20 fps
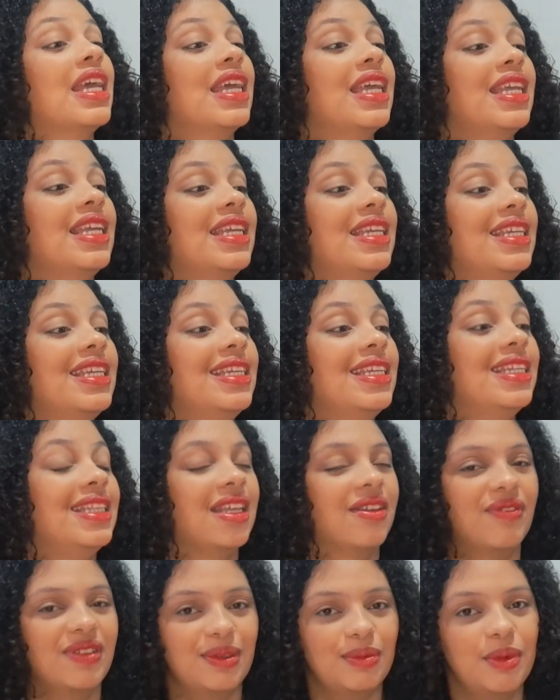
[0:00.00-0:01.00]
E
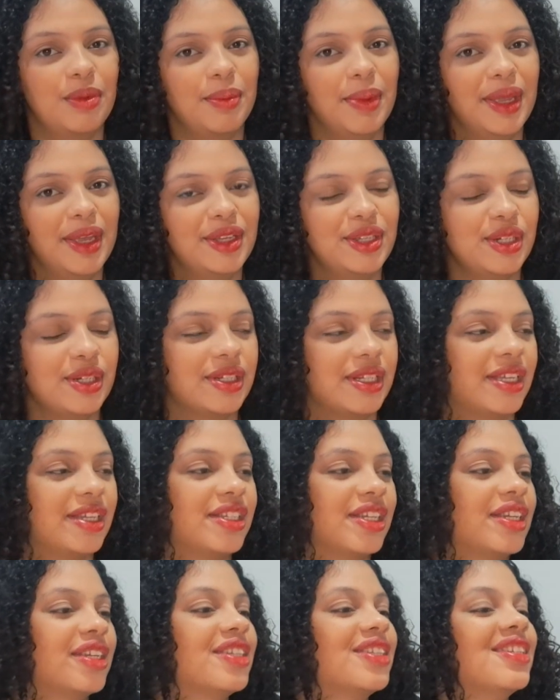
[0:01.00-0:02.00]
tem que fazer meu merchan, né,
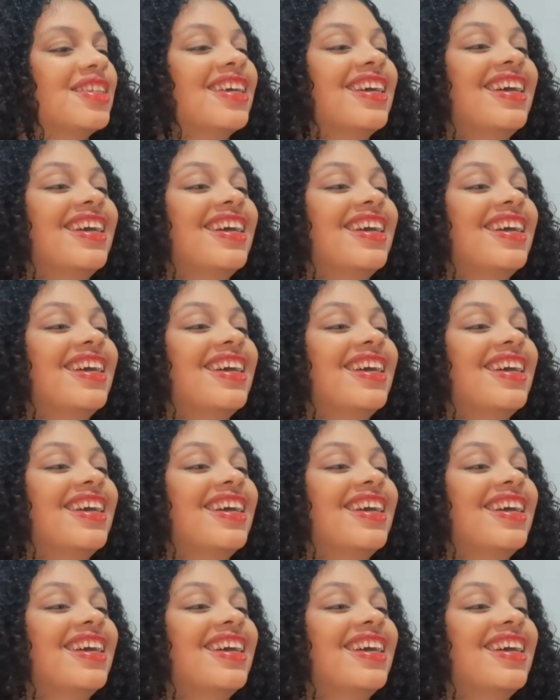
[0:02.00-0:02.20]
gente?